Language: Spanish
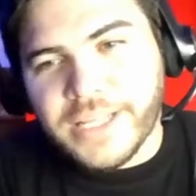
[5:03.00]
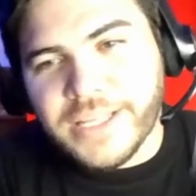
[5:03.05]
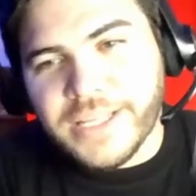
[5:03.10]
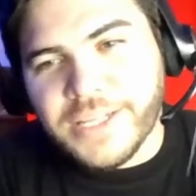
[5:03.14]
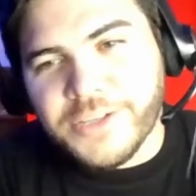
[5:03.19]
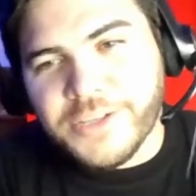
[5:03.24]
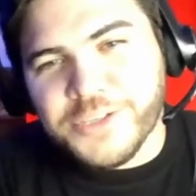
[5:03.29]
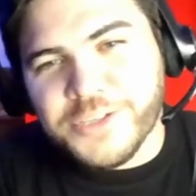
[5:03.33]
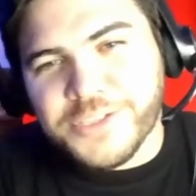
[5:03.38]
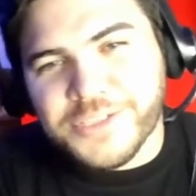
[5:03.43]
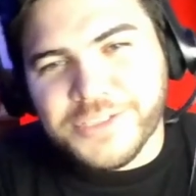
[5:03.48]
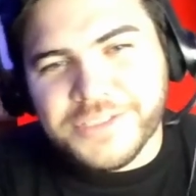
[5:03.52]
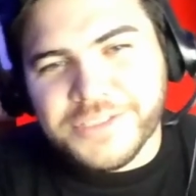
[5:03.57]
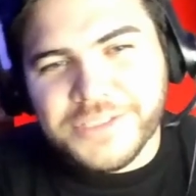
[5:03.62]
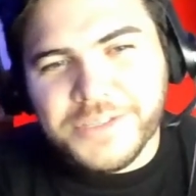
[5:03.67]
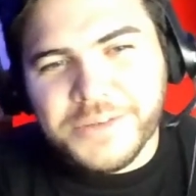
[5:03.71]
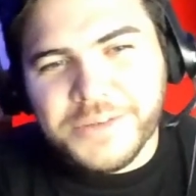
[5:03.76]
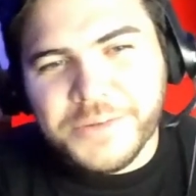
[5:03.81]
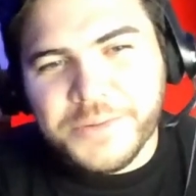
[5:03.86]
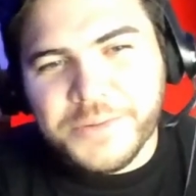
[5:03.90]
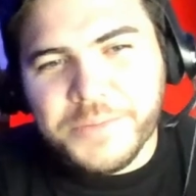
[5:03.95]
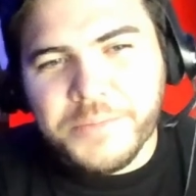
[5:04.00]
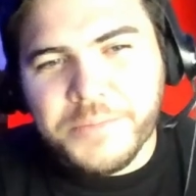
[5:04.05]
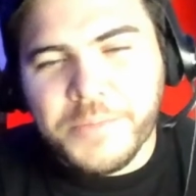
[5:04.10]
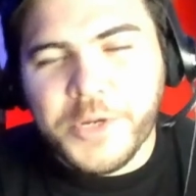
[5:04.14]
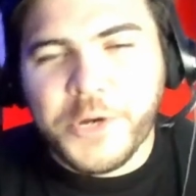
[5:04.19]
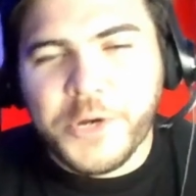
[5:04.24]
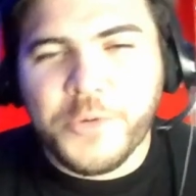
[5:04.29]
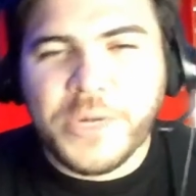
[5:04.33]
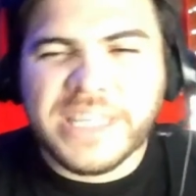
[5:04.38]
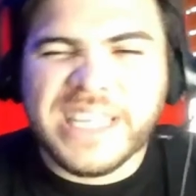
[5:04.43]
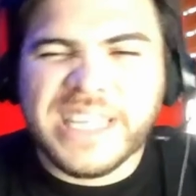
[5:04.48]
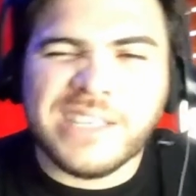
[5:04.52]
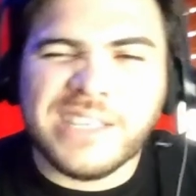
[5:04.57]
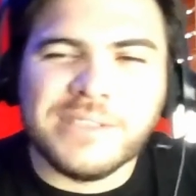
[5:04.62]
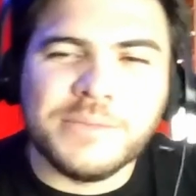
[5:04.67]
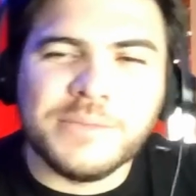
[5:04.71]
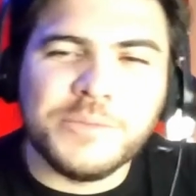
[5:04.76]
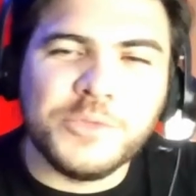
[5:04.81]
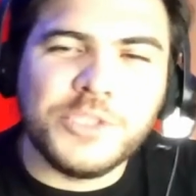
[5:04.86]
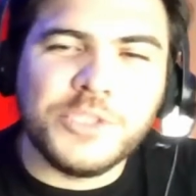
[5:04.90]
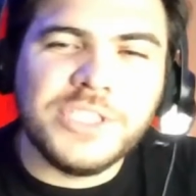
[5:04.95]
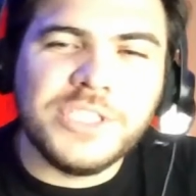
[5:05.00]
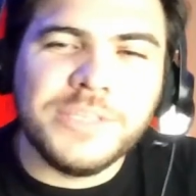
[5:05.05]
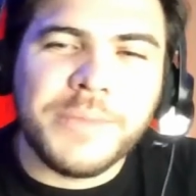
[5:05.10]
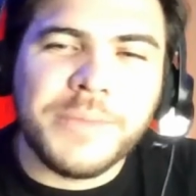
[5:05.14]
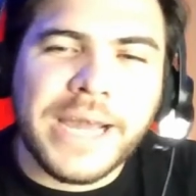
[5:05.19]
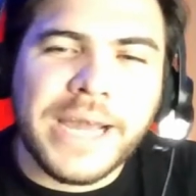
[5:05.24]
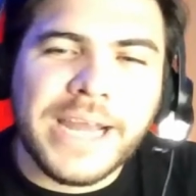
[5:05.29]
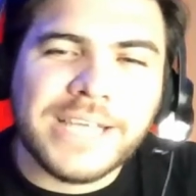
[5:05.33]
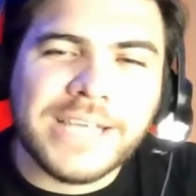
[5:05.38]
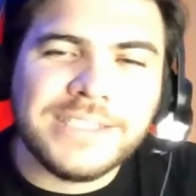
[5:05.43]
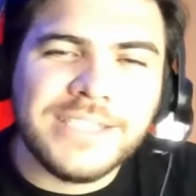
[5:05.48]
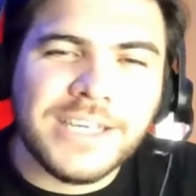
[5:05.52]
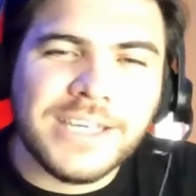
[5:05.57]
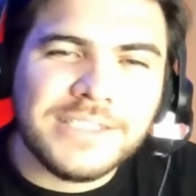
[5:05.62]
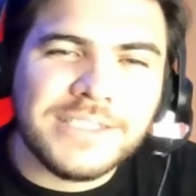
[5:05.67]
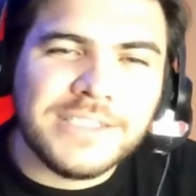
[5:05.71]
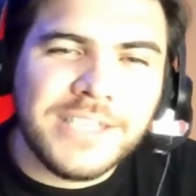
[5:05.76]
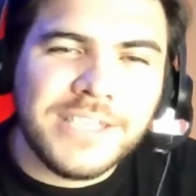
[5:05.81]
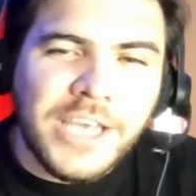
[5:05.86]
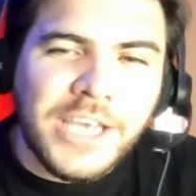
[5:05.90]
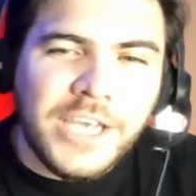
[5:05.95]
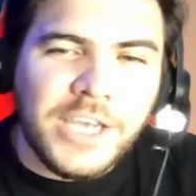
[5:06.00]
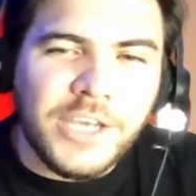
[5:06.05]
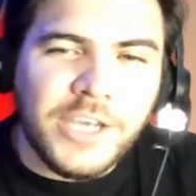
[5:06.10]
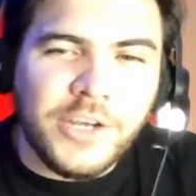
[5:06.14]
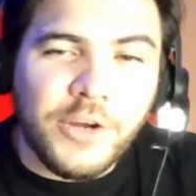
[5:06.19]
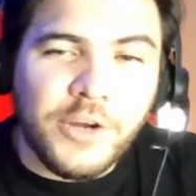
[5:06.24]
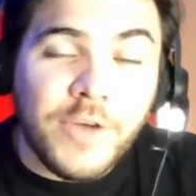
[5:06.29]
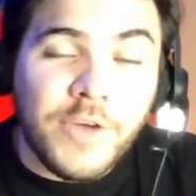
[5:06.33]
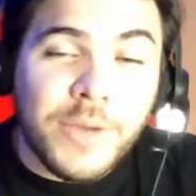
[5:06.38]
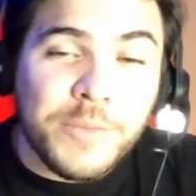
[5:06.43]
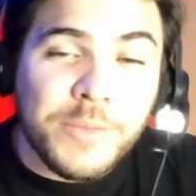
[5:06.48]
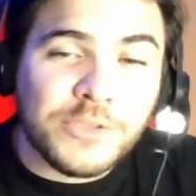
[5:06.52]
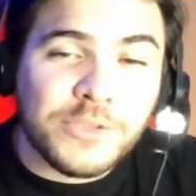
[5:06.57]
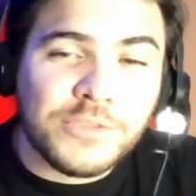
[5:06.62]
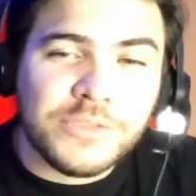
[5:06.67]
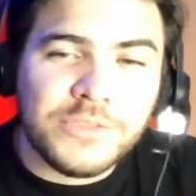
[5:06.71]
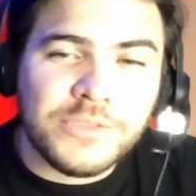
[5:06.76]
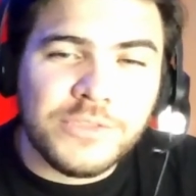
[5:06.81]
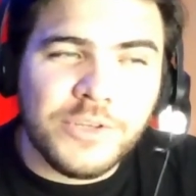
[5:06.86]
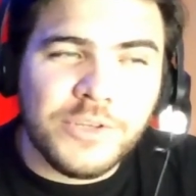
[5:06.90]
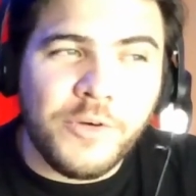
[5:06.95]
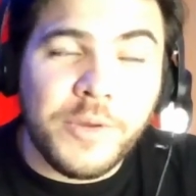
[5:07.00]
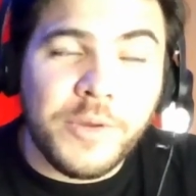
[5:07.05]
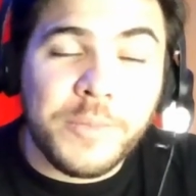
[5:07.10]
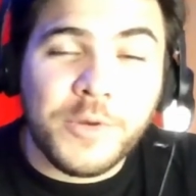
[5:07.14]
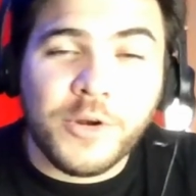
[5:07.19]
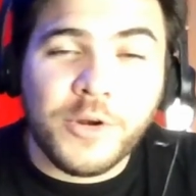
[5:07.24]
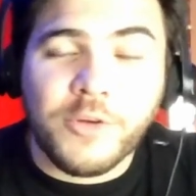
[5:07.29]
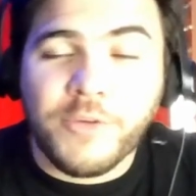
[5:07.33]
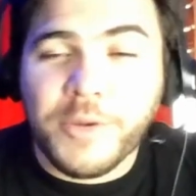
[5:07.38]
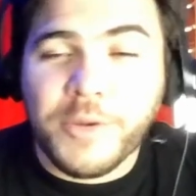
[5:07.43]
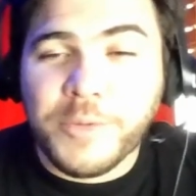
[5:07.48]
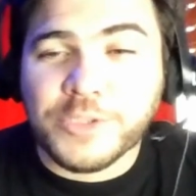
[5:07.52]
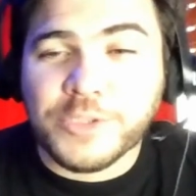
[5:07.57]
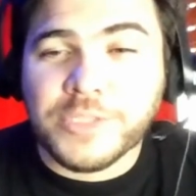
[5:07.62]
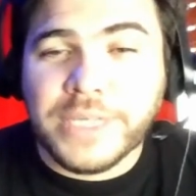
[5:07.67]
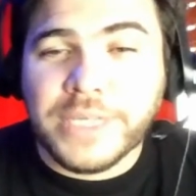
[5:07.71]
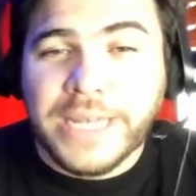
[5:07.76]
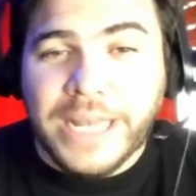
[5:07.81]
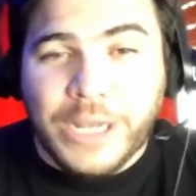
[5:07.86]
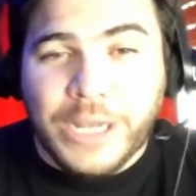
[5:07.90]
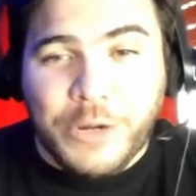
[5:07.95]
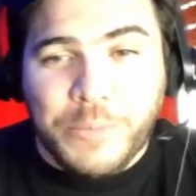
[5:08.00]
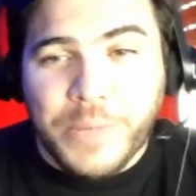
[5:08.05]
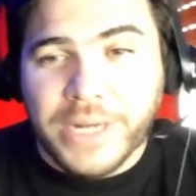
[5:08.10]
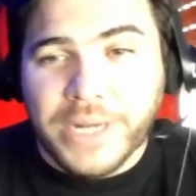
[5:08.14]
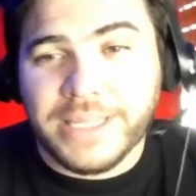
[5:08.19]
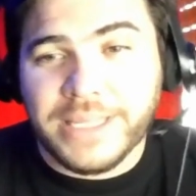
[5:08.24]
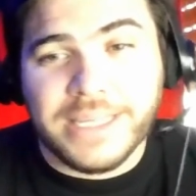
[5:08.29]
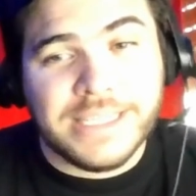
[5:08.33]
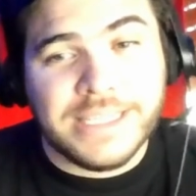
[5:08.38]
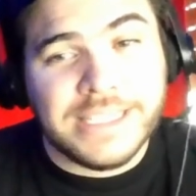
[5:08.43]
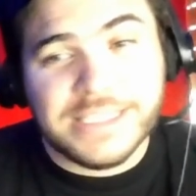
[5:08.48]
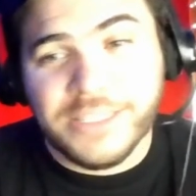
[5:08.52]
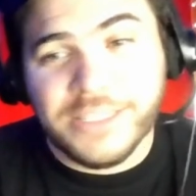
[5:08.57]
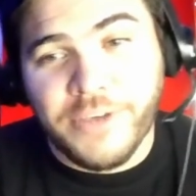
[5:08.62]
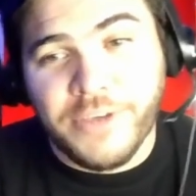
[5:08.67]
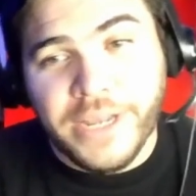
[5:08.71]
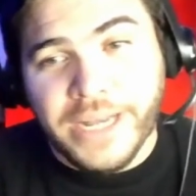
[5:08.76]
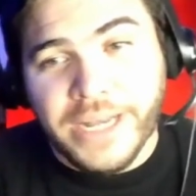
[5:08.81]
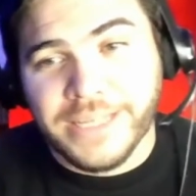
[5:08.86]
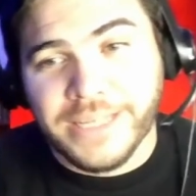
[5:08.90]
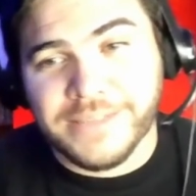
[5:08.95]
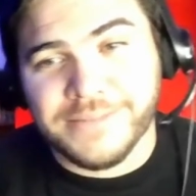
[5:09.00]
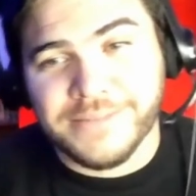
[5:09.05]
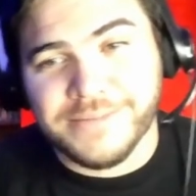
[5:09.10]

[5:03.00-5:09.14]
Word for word: atentos entonces. Bueno, Guata, muchísimas gracias y nos vemos, nos vemos, nos vemos en la copartiquita, se viene.